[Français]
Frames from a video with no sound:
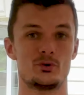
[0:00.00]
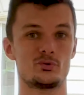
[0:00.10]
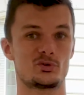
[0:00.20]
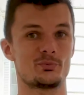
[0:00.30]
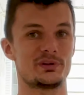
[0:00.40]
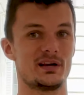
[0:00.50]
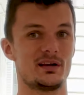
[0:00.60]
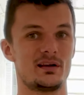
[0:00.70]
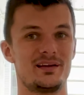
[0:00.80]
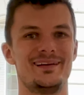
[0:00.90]
ce modèle
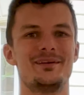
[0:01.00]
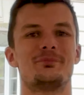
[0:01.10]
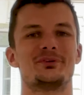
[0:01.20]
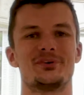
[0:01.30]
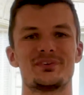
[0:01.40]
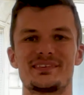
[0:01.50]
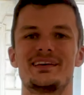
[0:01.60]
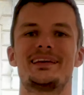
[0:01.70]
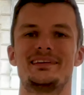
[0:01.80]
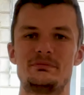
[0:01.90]
pendant
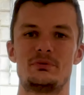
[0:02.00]
5 à 10